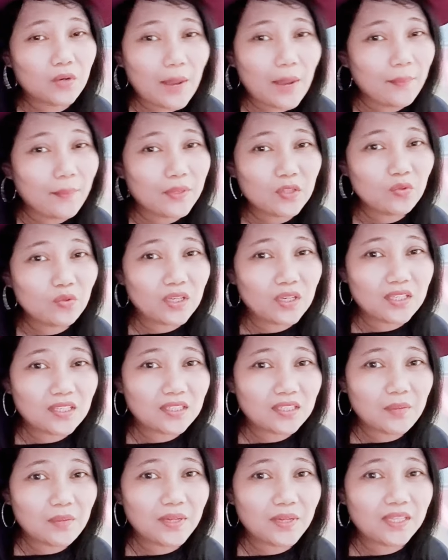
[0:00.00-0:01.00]
orang mencuri
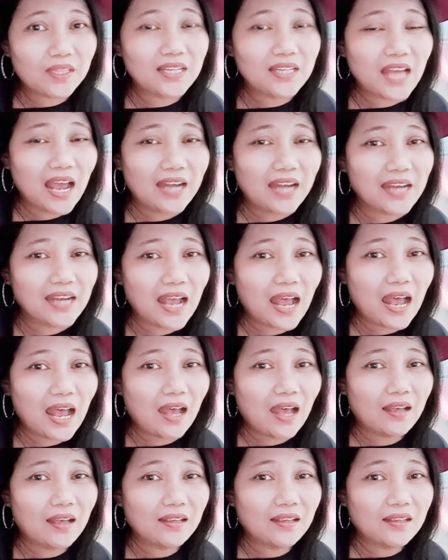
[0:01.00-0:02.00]
subscriber tidak
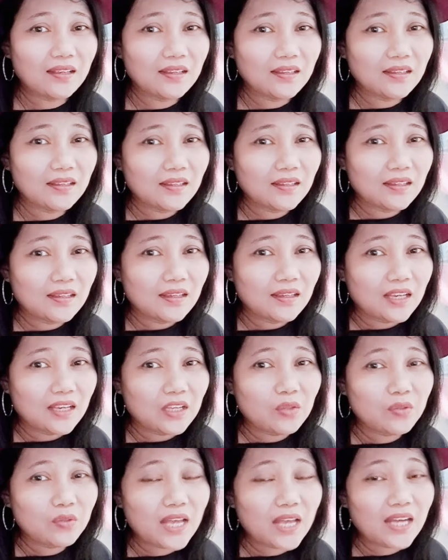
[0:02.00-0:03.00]
ada
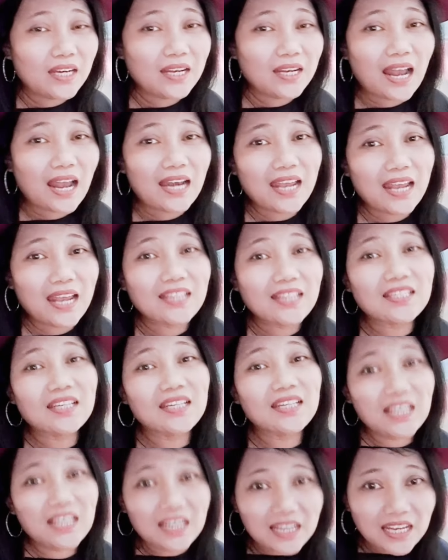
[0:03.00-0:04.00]
itu dari kalian
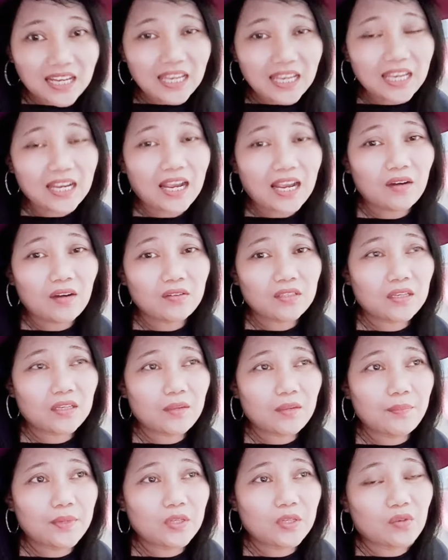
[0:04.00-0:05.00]
sendiri kalau
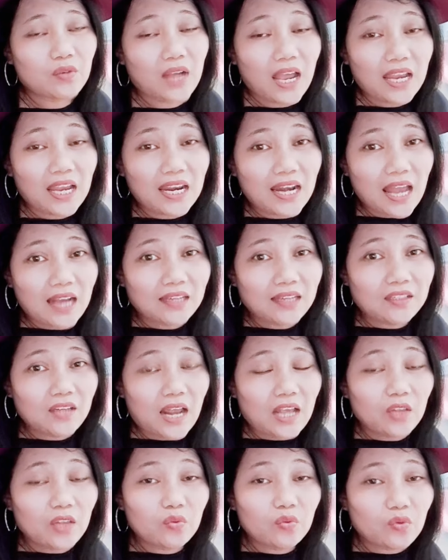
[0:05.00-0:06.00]
subscriber suka hilang
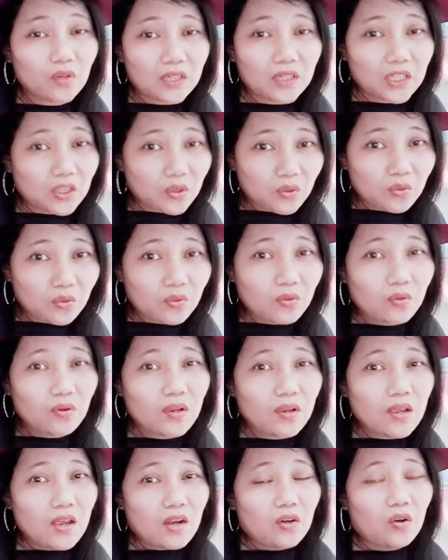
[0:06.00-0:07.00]
nah itu perut
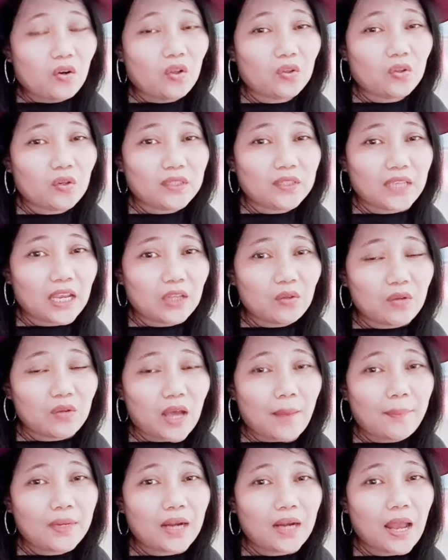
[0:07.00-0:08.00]
itu nontonnya itu
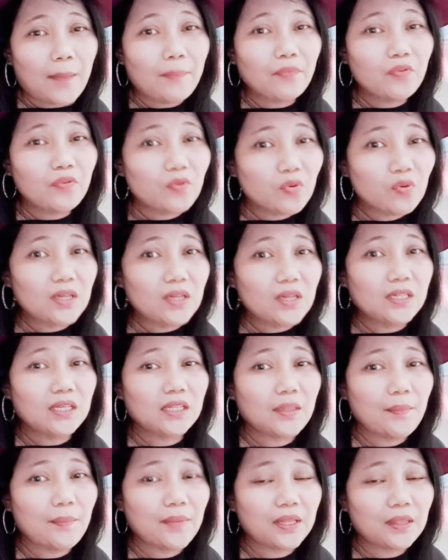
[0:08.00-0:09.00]
nggak pernah full
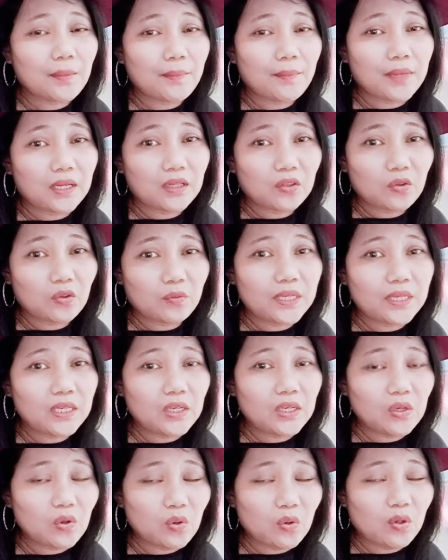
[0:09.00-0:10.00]
di teman-teman itu
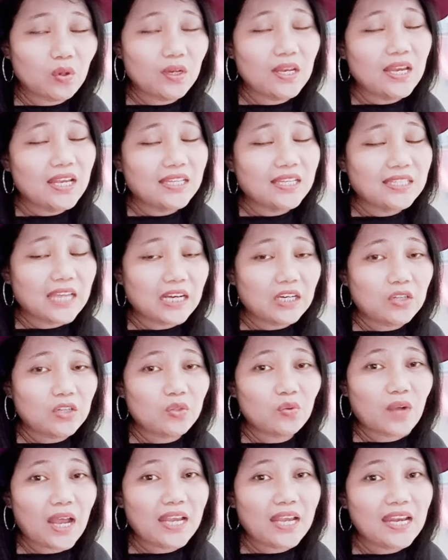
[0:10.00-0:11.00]
video jadi
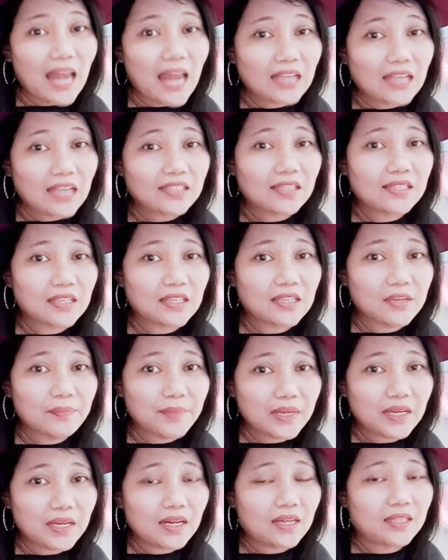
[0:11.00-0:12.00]
suka hilang
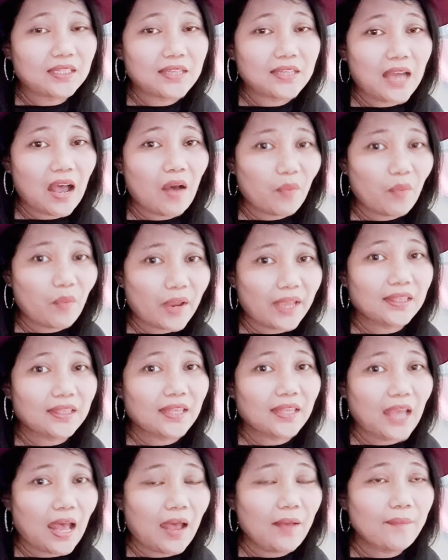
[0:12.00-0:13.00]
subscriber tidak awet
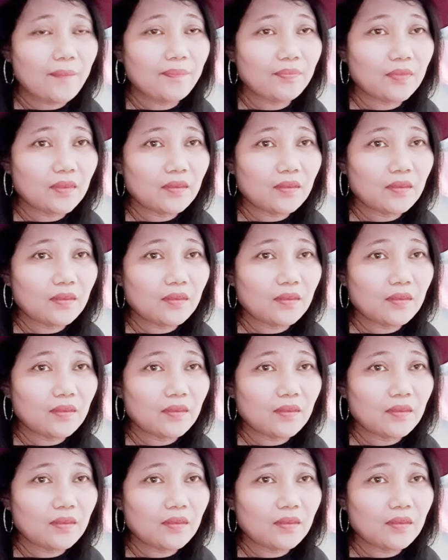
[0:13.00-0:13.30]
ya